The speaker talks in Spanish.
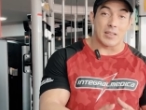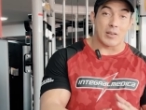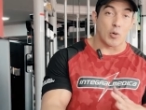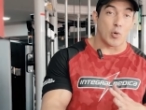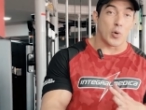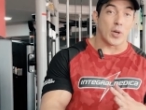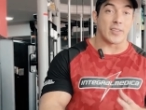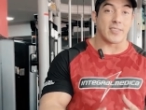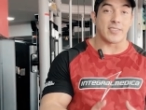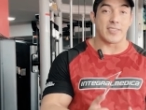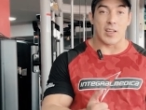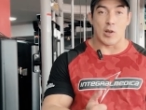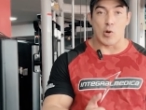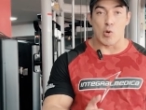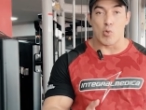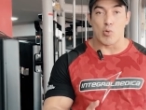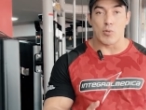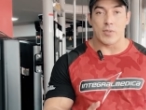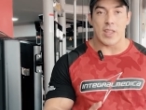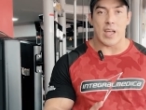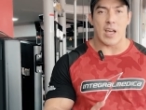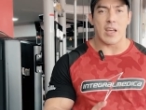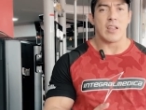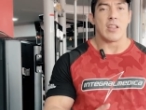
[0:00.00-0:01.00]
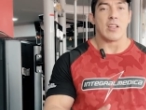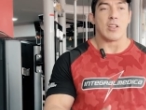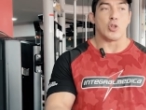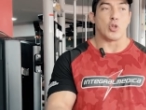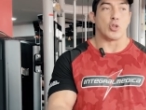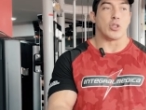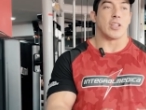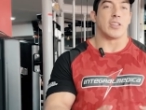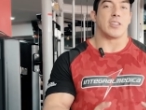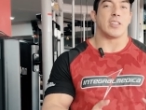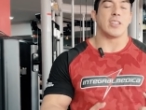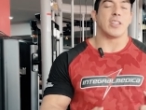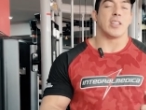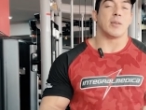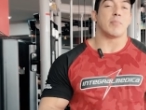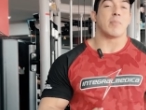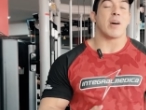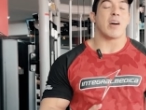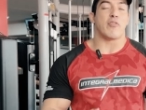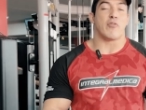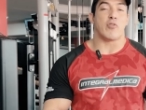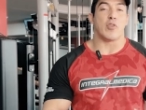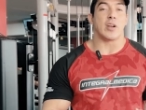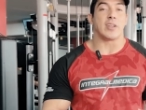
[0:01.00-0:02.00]
o en segunda donde tiene
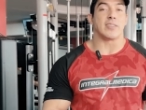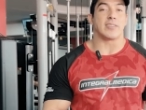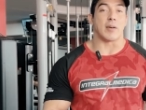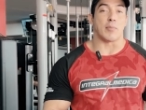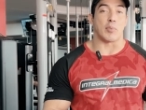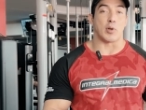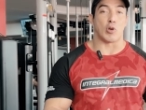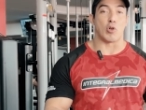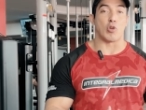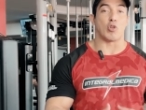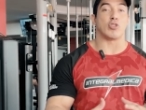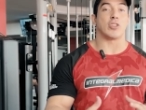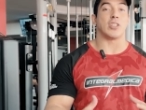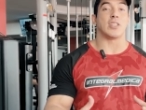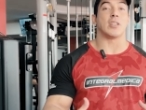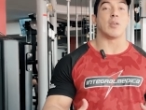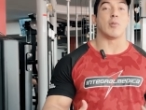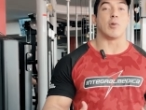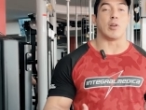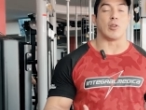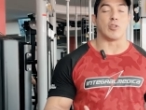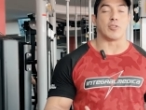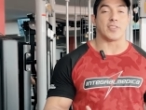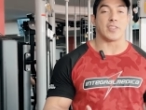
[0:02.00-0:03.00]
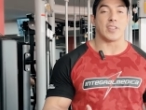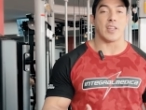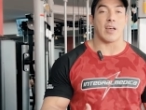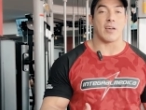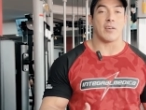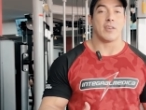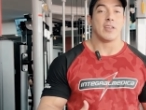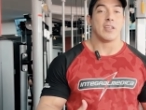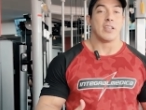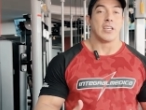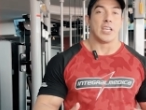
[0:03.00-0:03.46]
más fuerza pero no tiene velocidad.